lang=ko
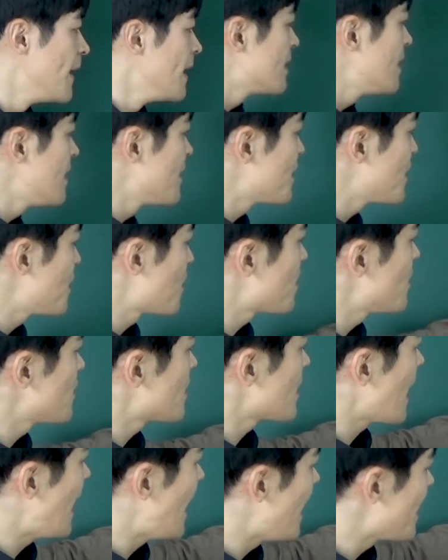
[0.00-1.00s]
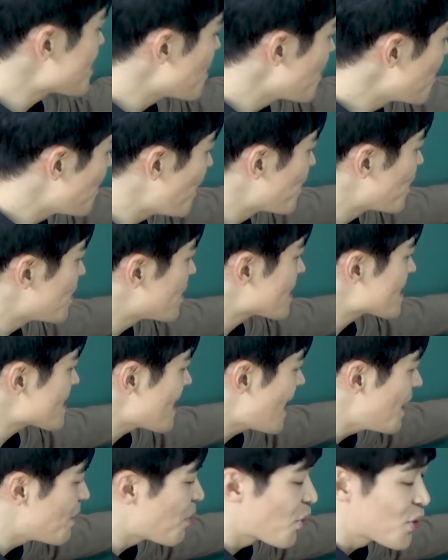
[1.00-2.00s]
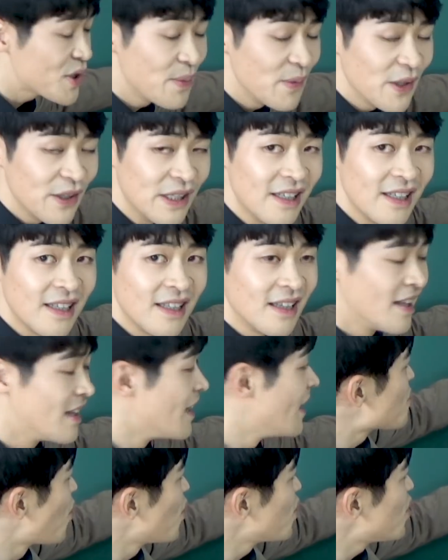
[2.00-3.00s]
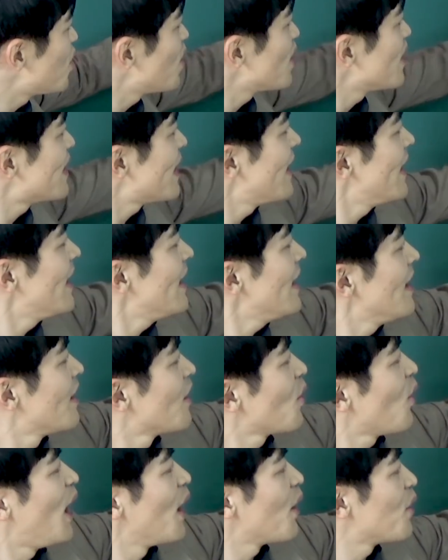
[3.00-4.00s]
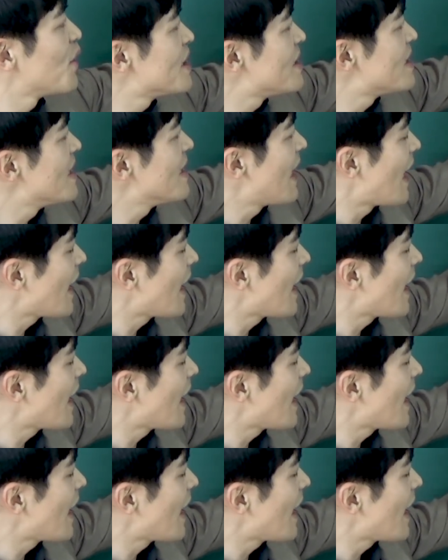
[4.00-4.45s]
그래서 여러분들 가정법을 잘 보시면은 조동사의 과거 시제,